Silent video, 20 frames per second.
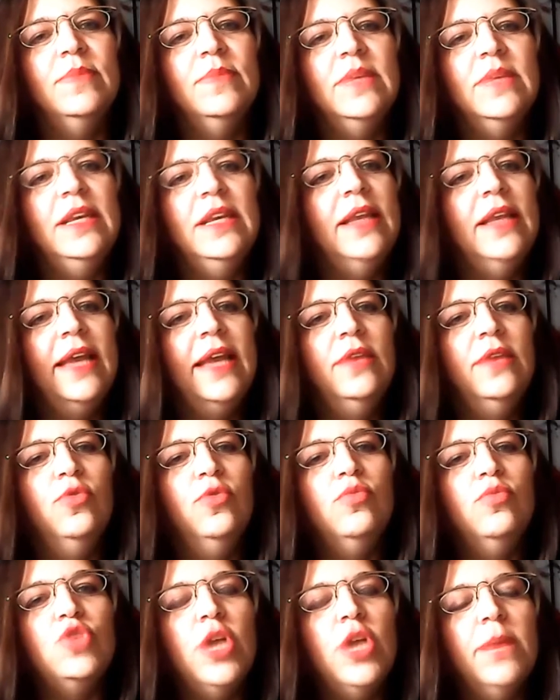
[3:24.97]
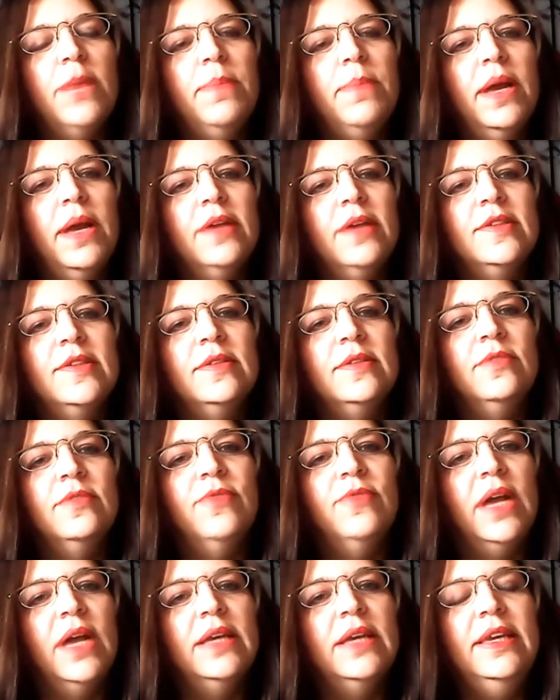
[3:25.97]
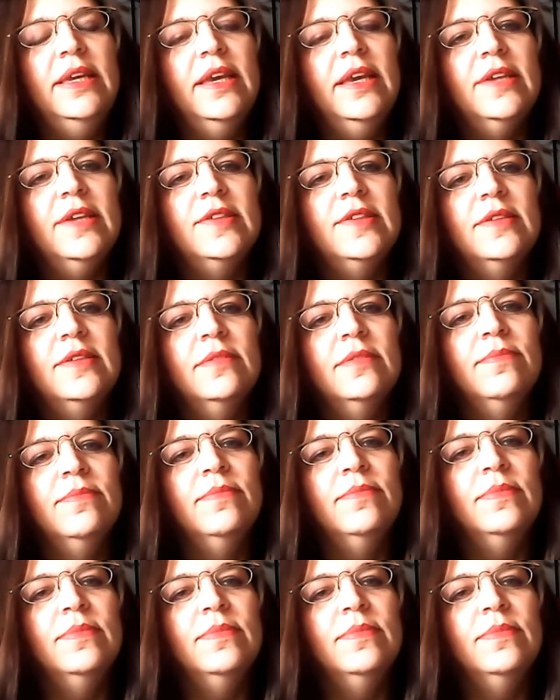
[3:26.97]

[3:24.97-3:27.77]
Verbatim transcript: in einen Umschlag packst, frankierst,